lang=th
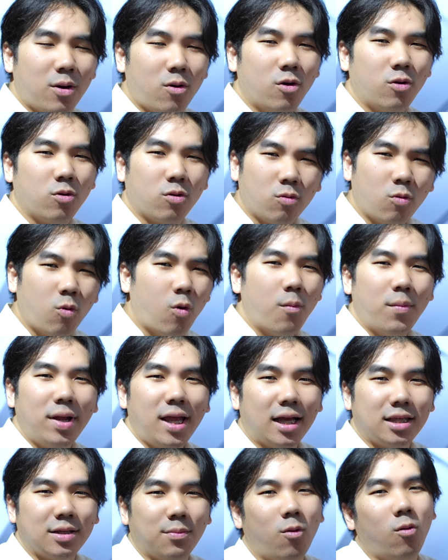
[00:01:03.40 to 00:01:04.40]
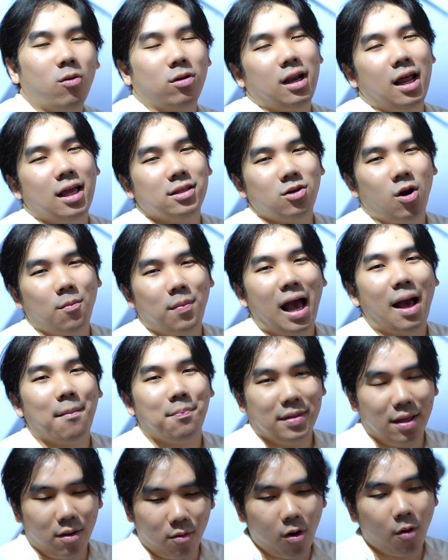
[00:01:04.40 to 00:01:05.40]
งคนกลัวไม่อยากจะพกหน้าจอพับ
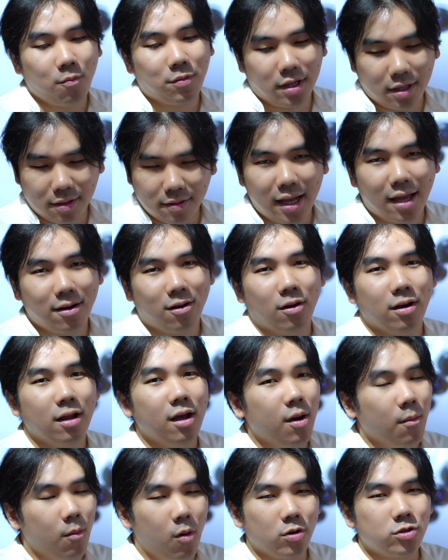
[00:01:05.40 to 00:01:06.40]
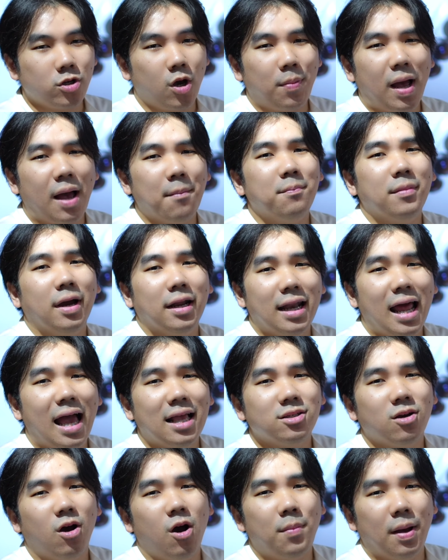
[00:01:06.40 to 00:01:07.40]
เนี่ยรอบนี้แน่นอนพกจอพับเหมือนหน้า
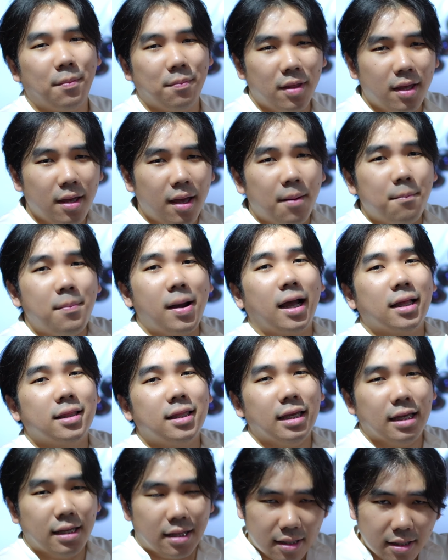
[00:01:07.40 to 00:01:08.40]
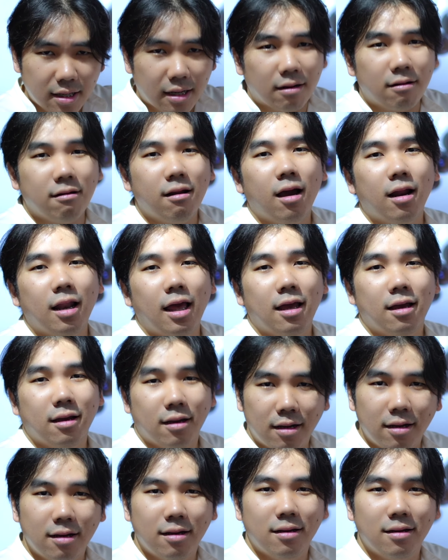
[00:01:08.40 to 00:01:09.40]
จอแบบปกติ 1 เครื่องเลย
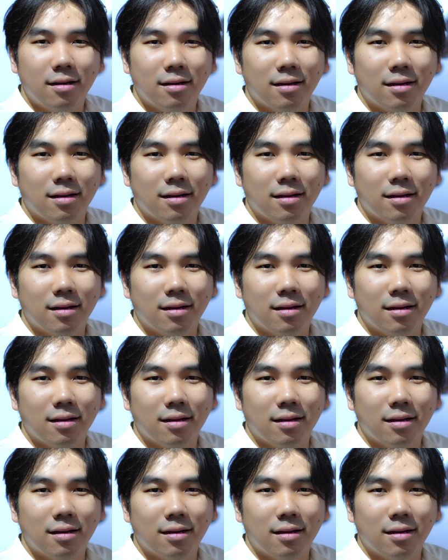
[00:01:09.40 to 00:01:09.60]
เออ